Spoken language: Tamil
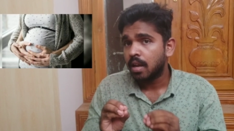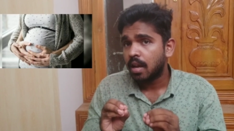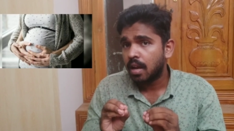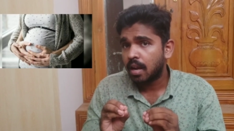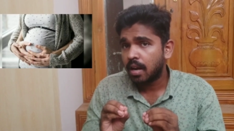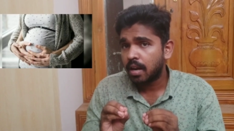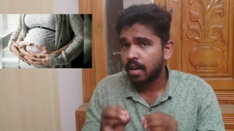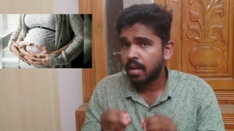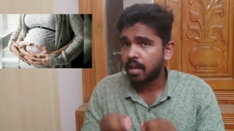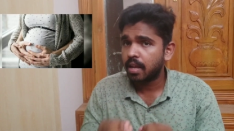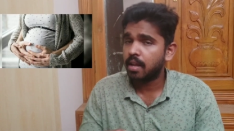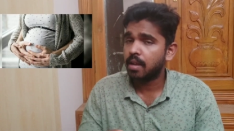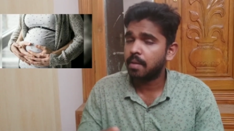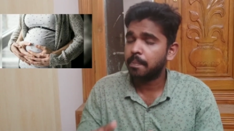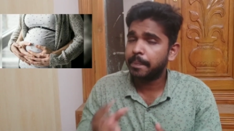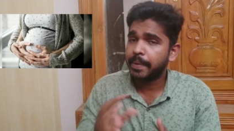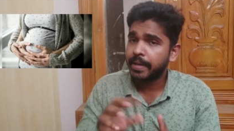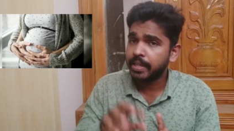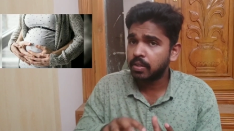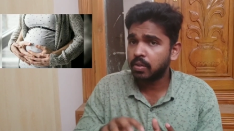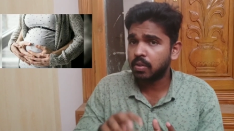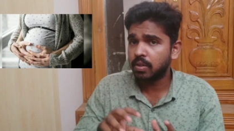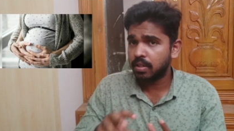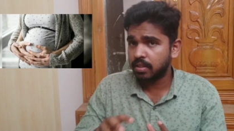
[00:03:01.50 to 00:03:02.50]
ஆனால்
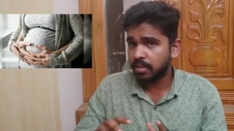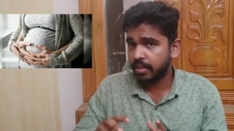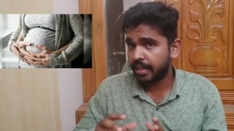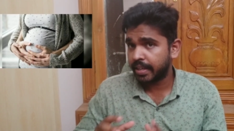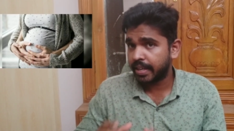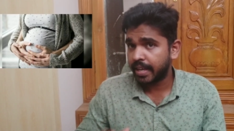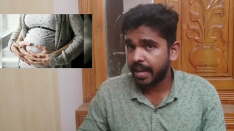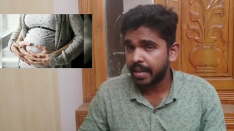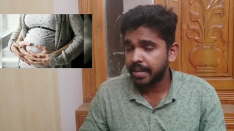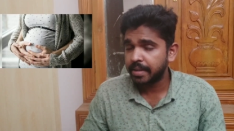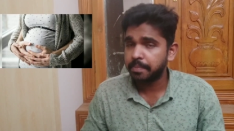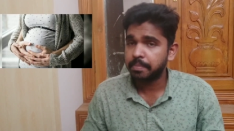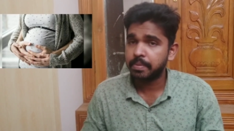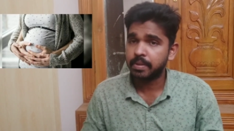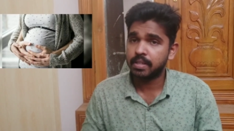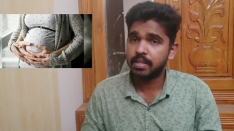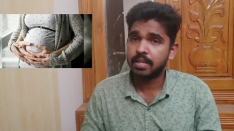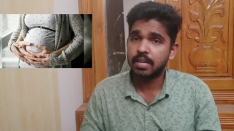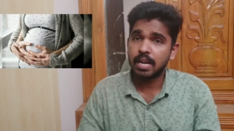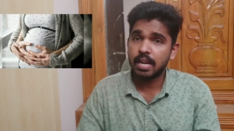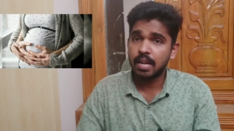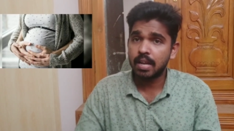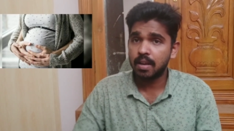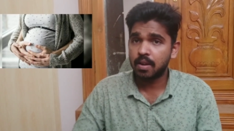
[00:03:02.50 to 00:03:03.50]
பெண் குழந்தை கேரி
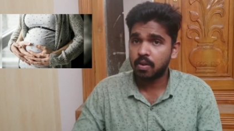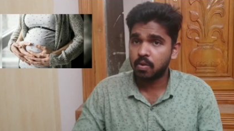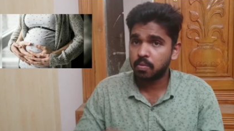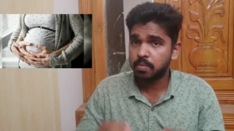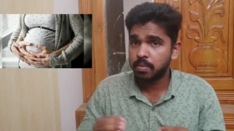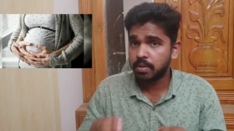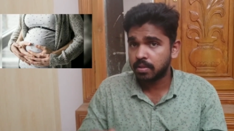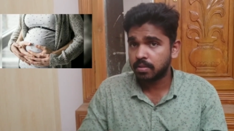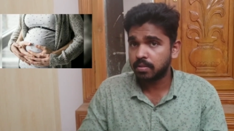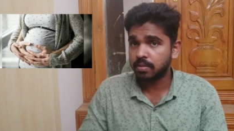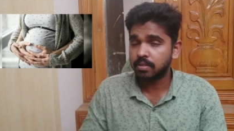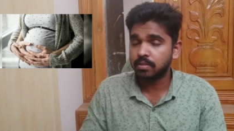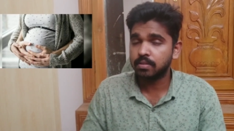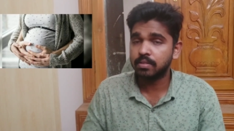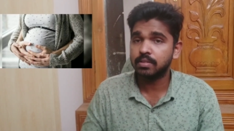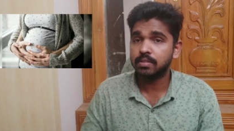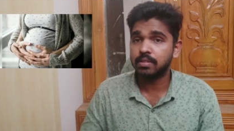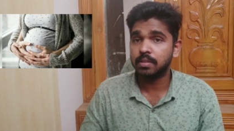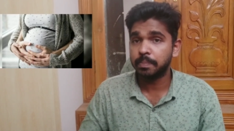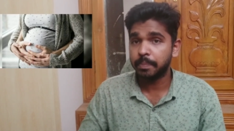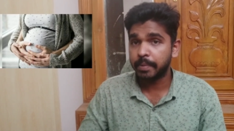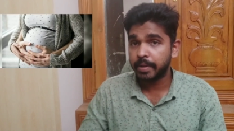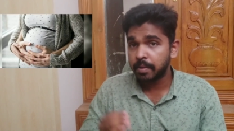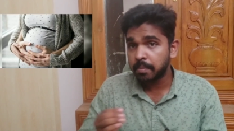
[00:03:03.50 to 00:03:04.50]
பண்ணுற உமன்ஸுக்கு
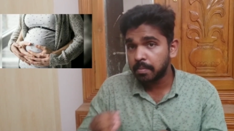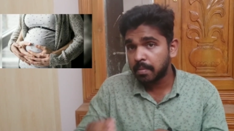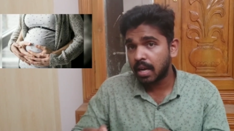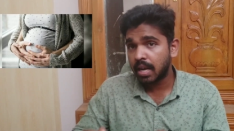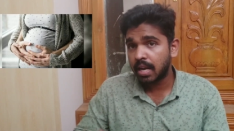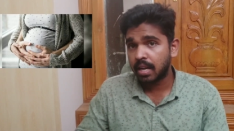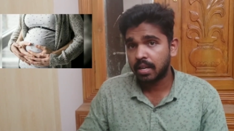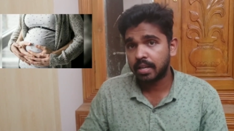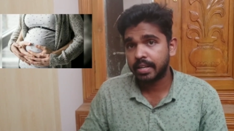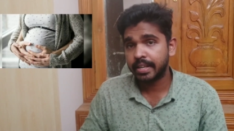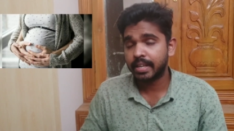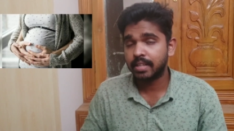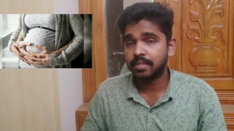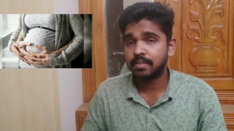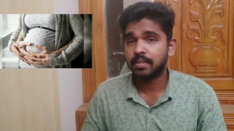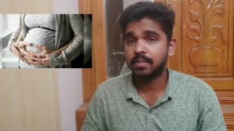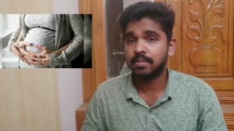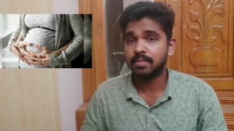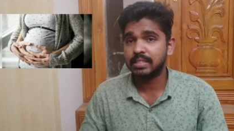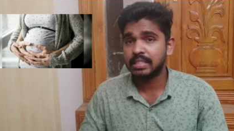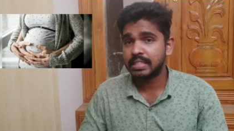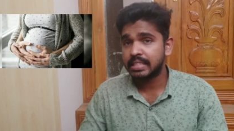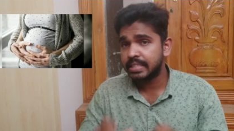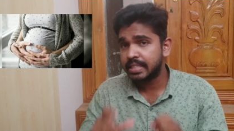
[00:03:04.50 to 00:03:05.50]
வந்து பெரும்பாலான நேரத்தில்
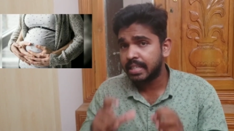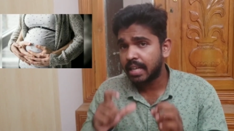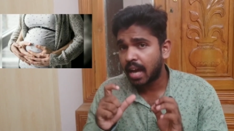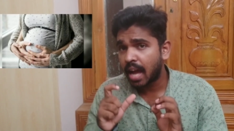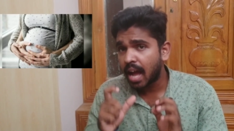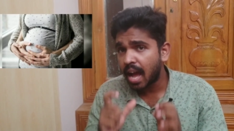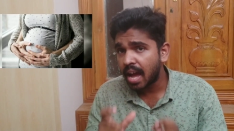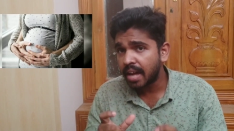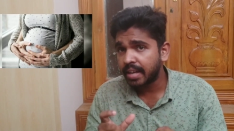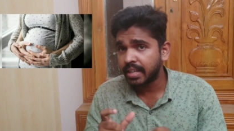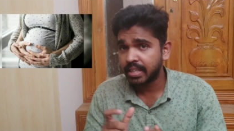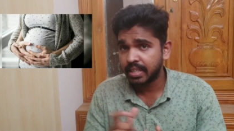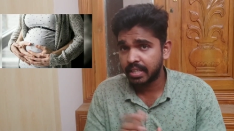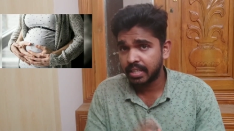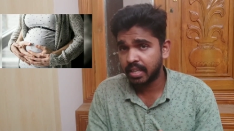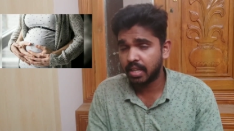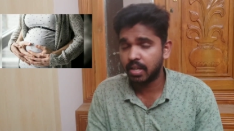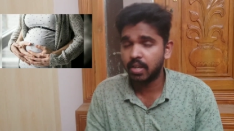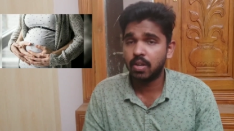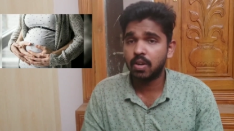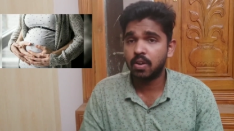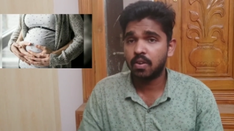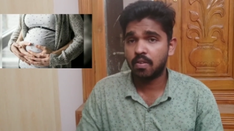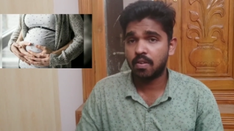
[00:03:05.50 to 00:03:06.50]
வந்து டார்க்
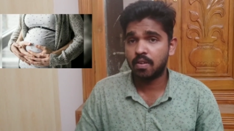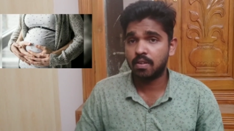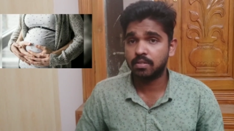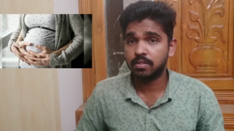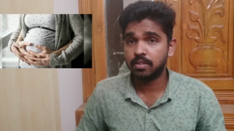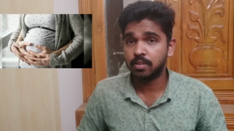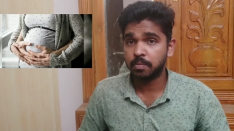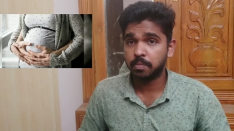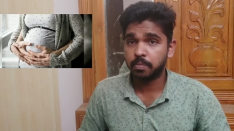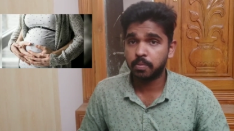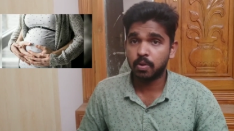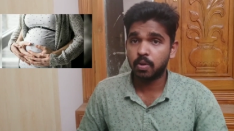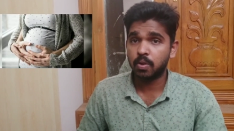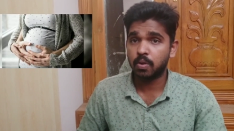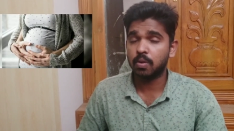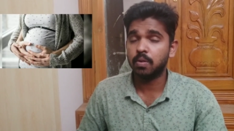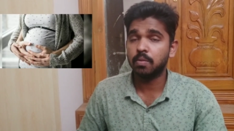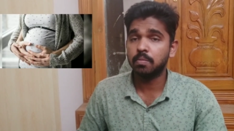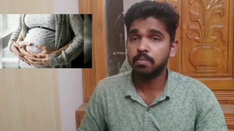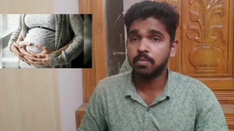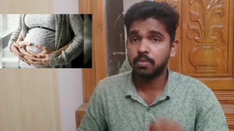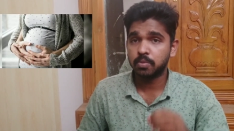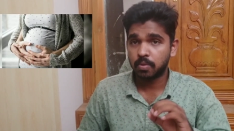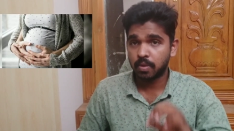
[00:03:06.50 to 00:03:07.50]
எல்லோ வந்து
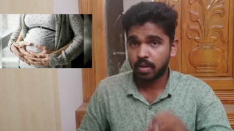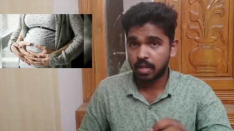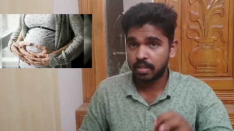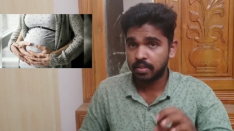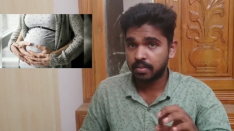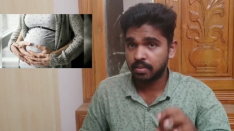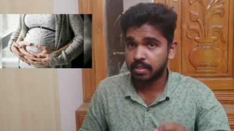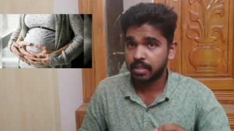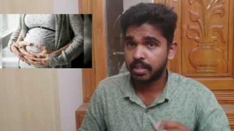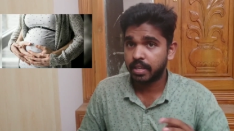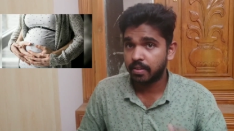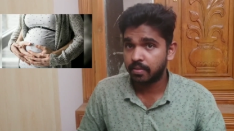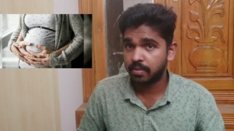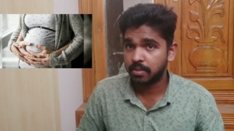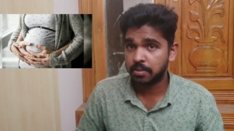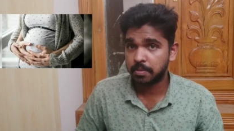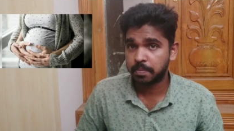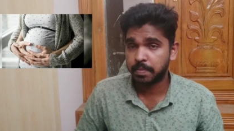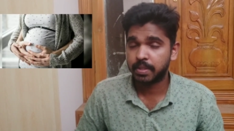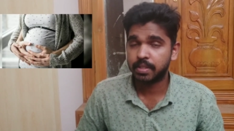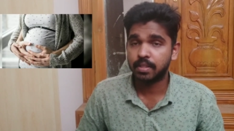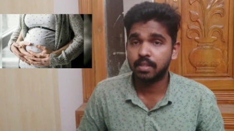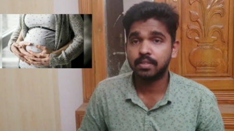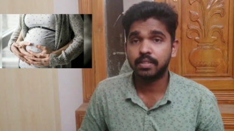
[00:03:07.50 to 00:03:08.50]
போகும் ஸோ அதை வந்து
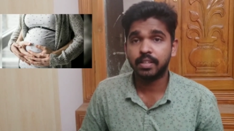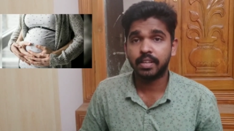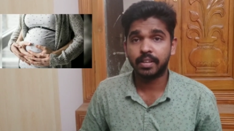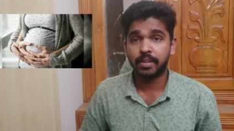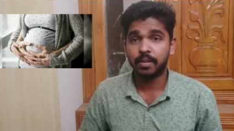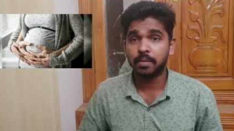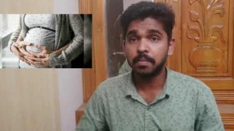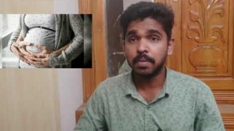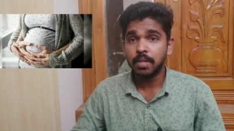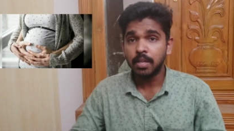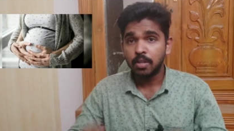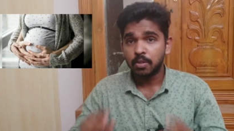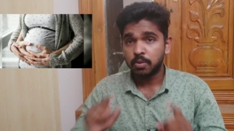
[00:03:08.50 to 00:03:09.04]
கவனிச்சுப்பா தான் தெரியும்